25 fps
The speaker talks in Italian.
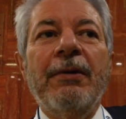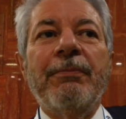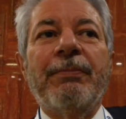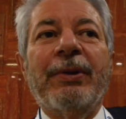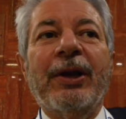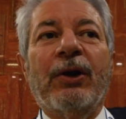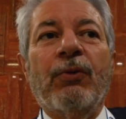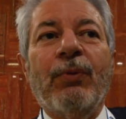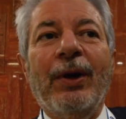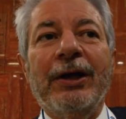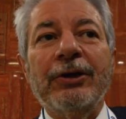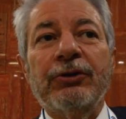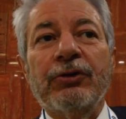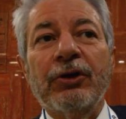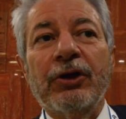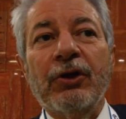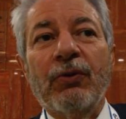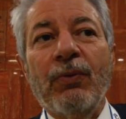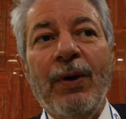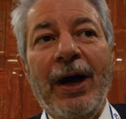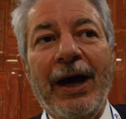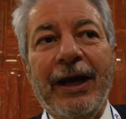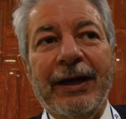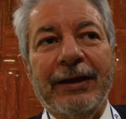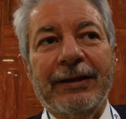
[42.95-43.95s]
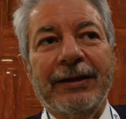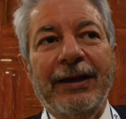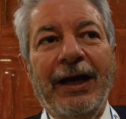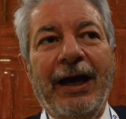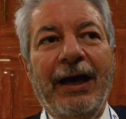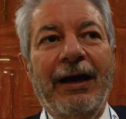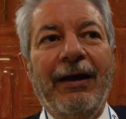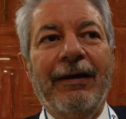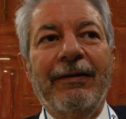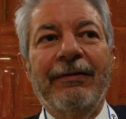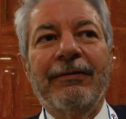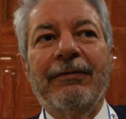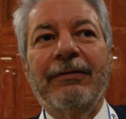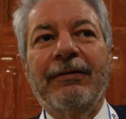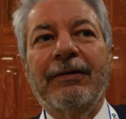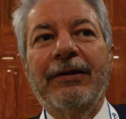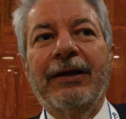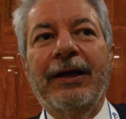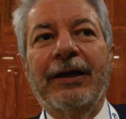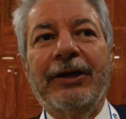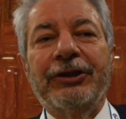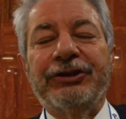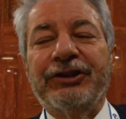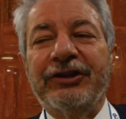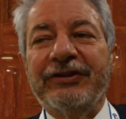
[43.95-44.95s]
Per quanto riguarda
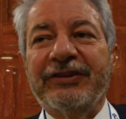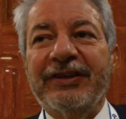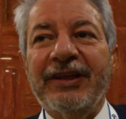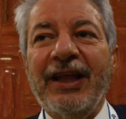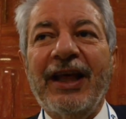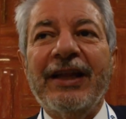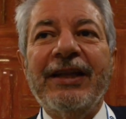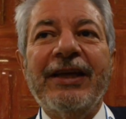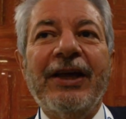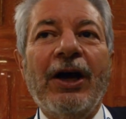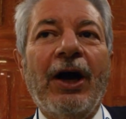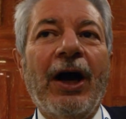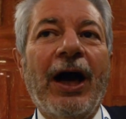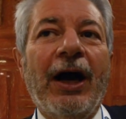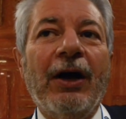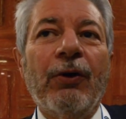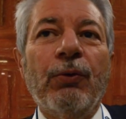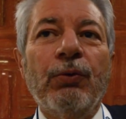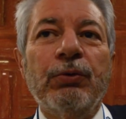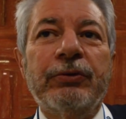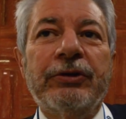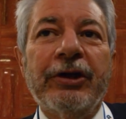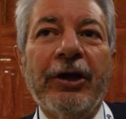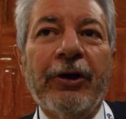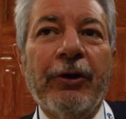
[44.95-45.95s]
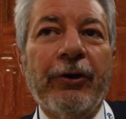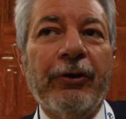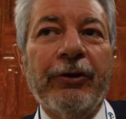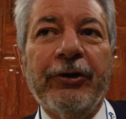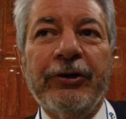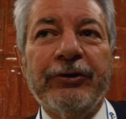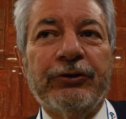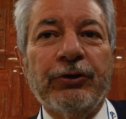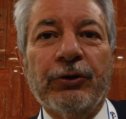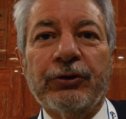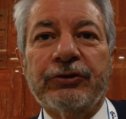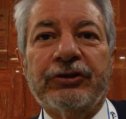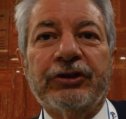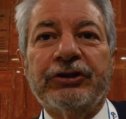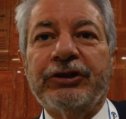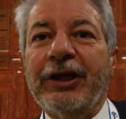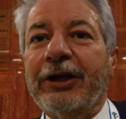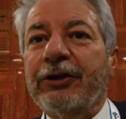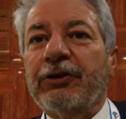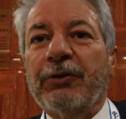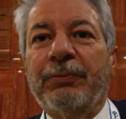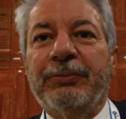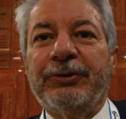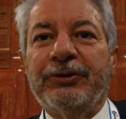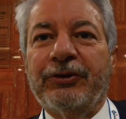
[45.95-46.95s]
la necessità di ulteriori risorse,
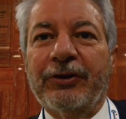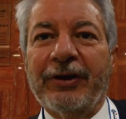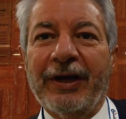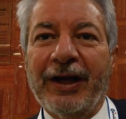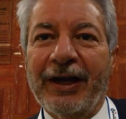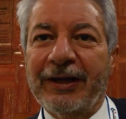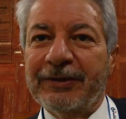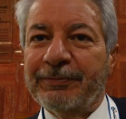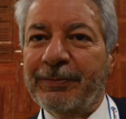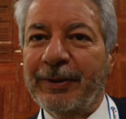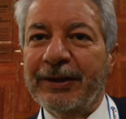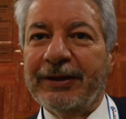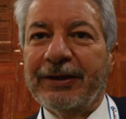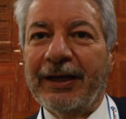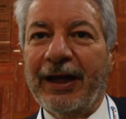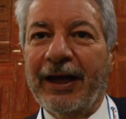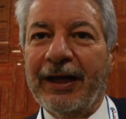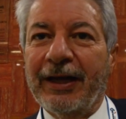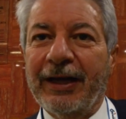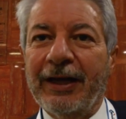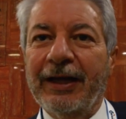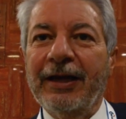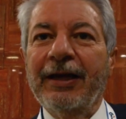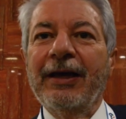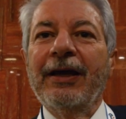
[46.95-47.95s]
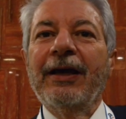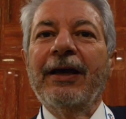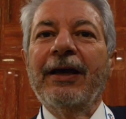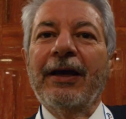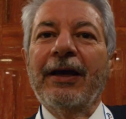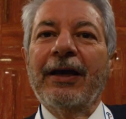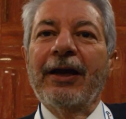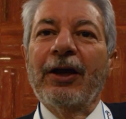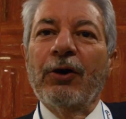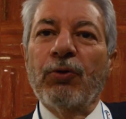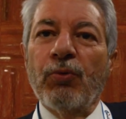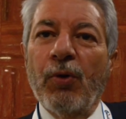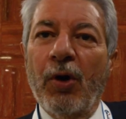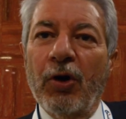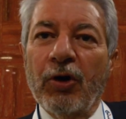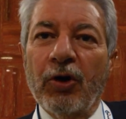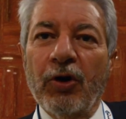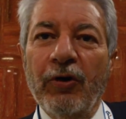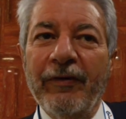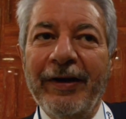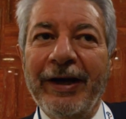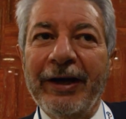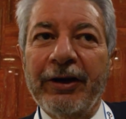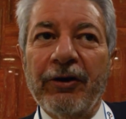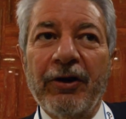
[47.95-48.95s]
certo bisognerà aspettare il nuovo
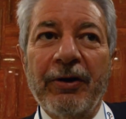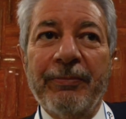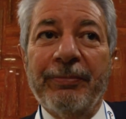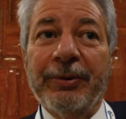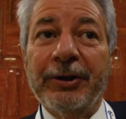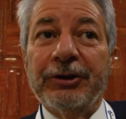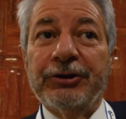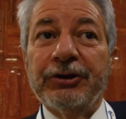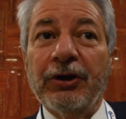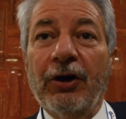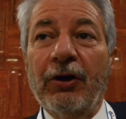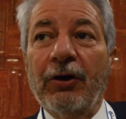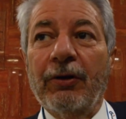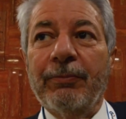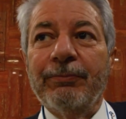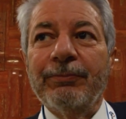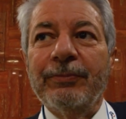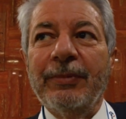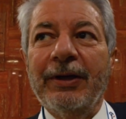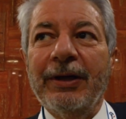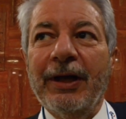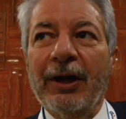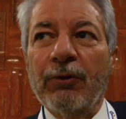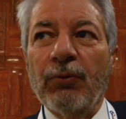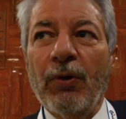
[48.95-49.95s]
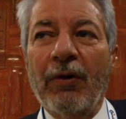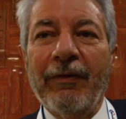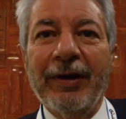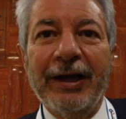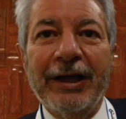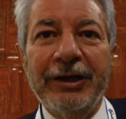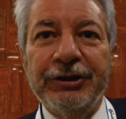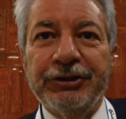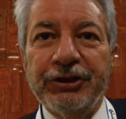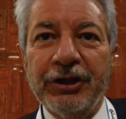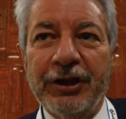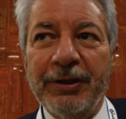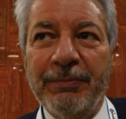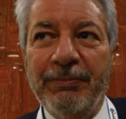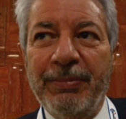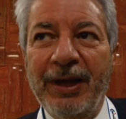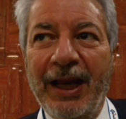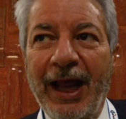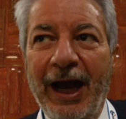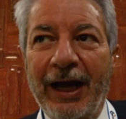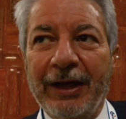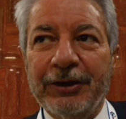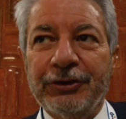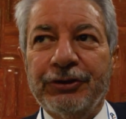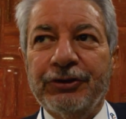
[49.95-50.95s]
governo e perciò la nuova legge di
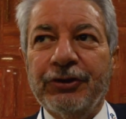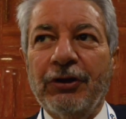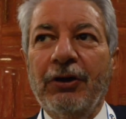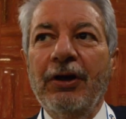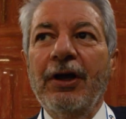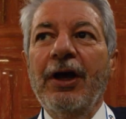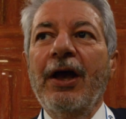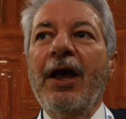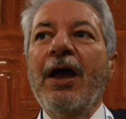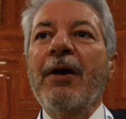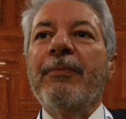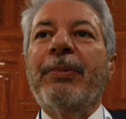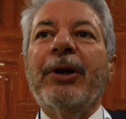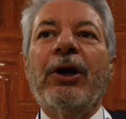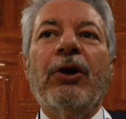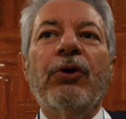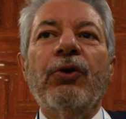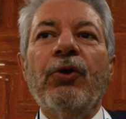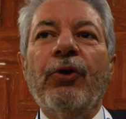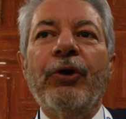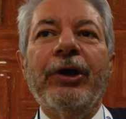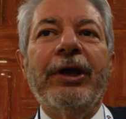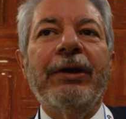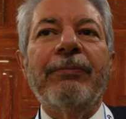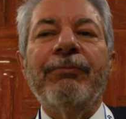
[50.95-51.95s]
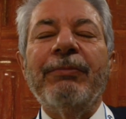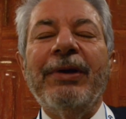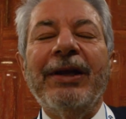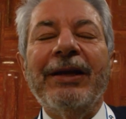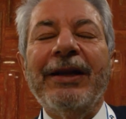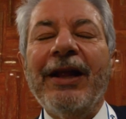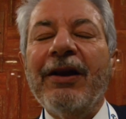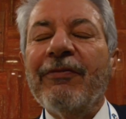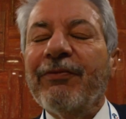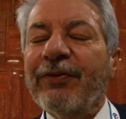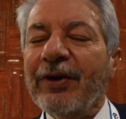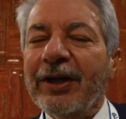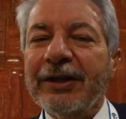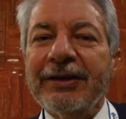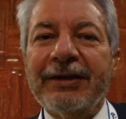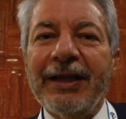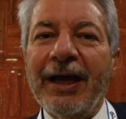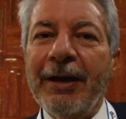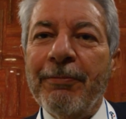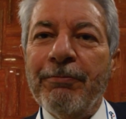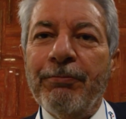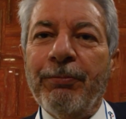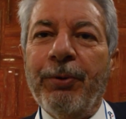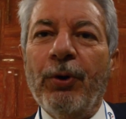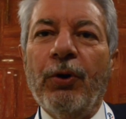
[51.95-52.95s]
bilancio. Però noi nel
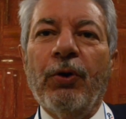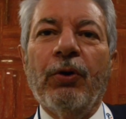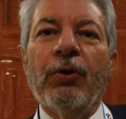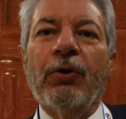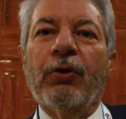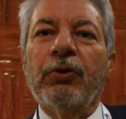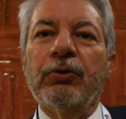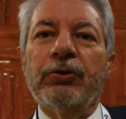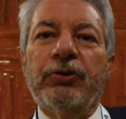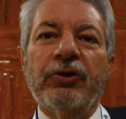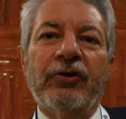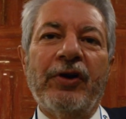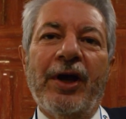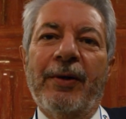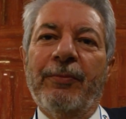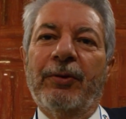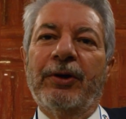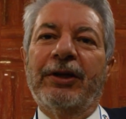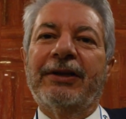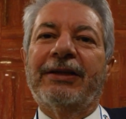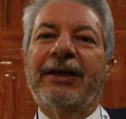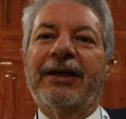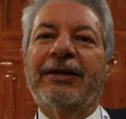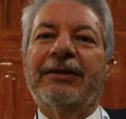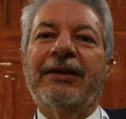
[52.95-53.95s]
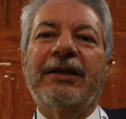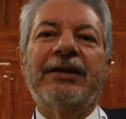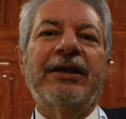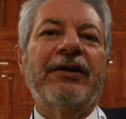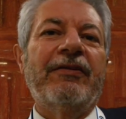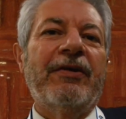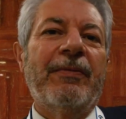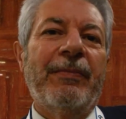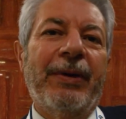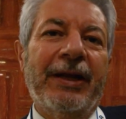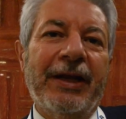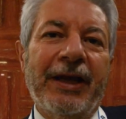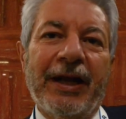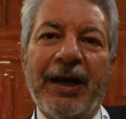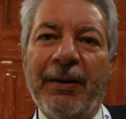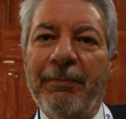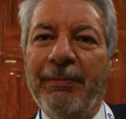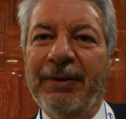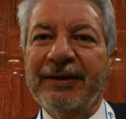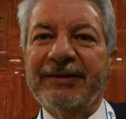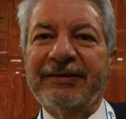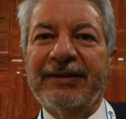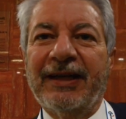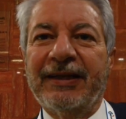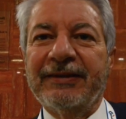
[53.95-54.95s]
frattempo continuiamo le trattative in maniera
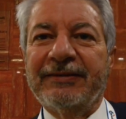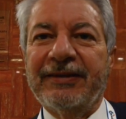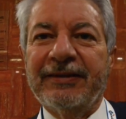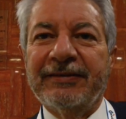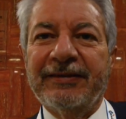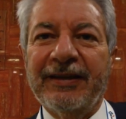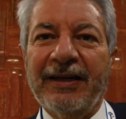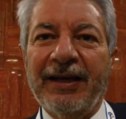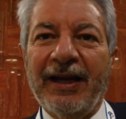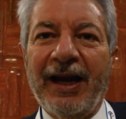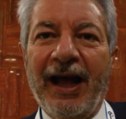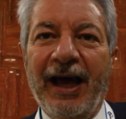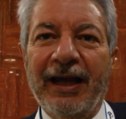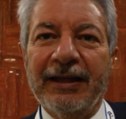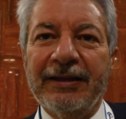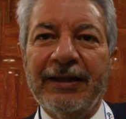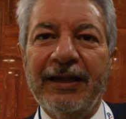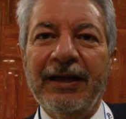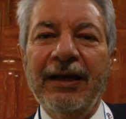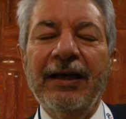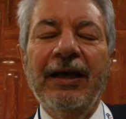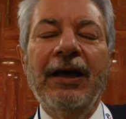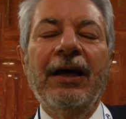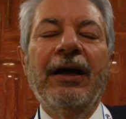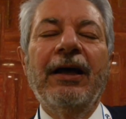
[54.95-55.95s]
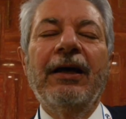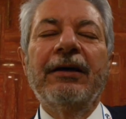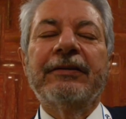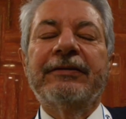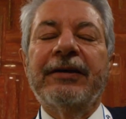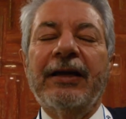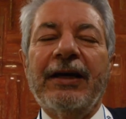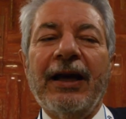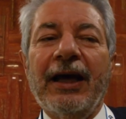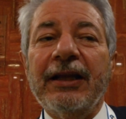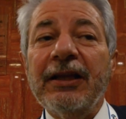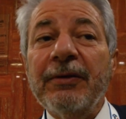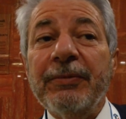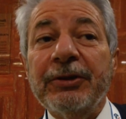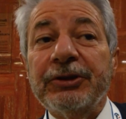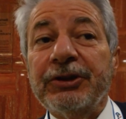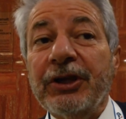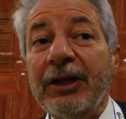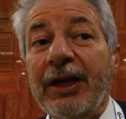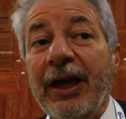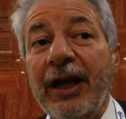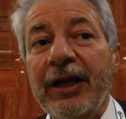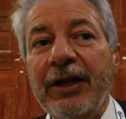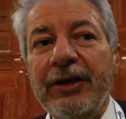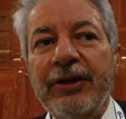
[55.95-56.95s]
abbastanza serrata serrata per
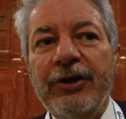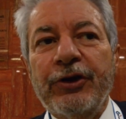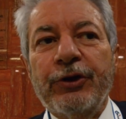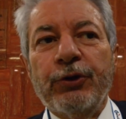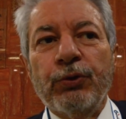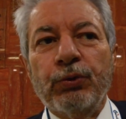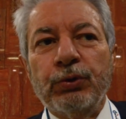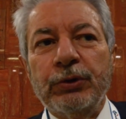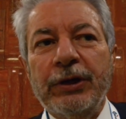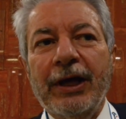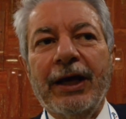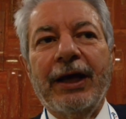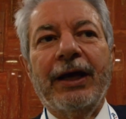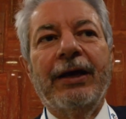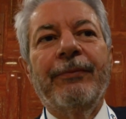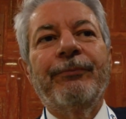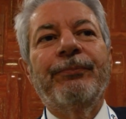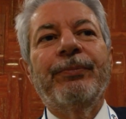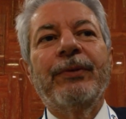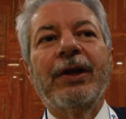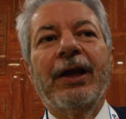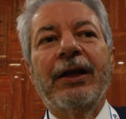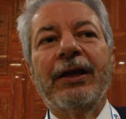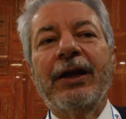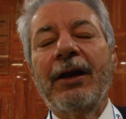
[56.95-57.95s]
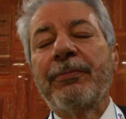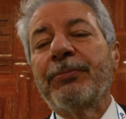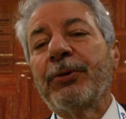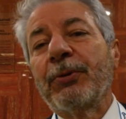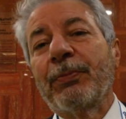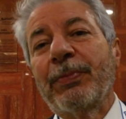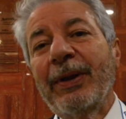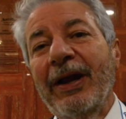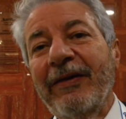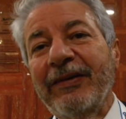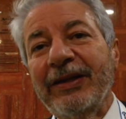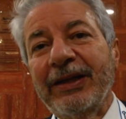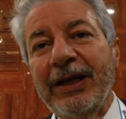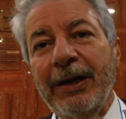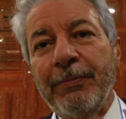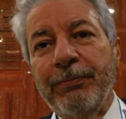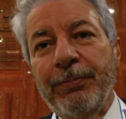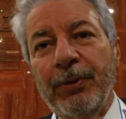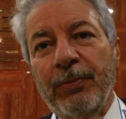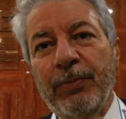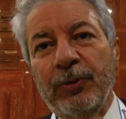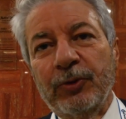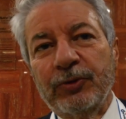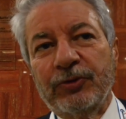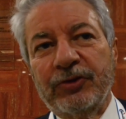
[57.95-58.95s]
cercare di chiudere nel più breve
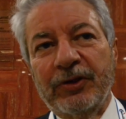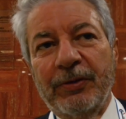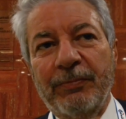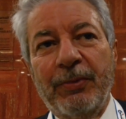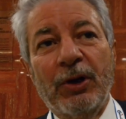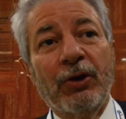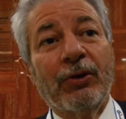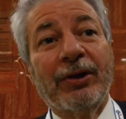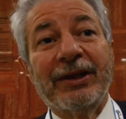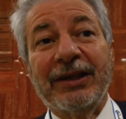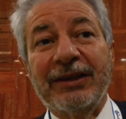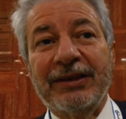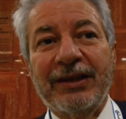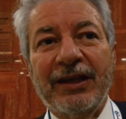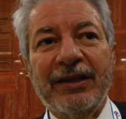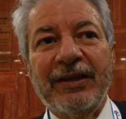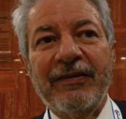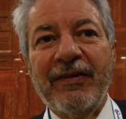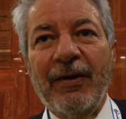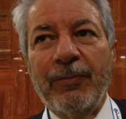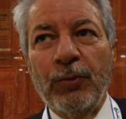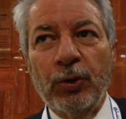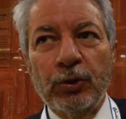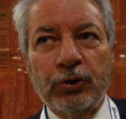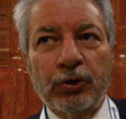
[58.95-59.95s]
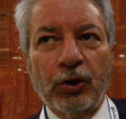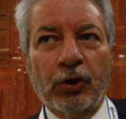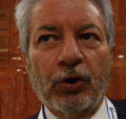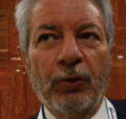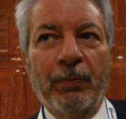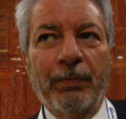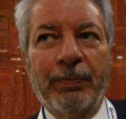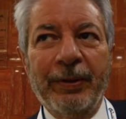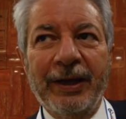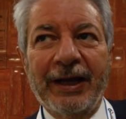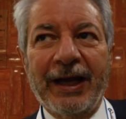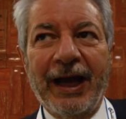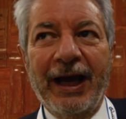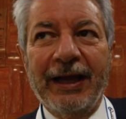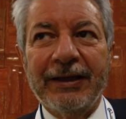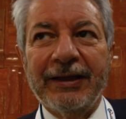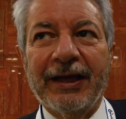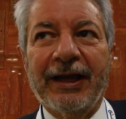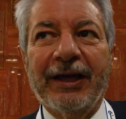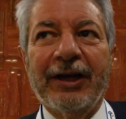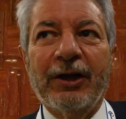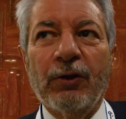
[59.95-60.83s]
tempo possibile. Una trattativa molto complicata che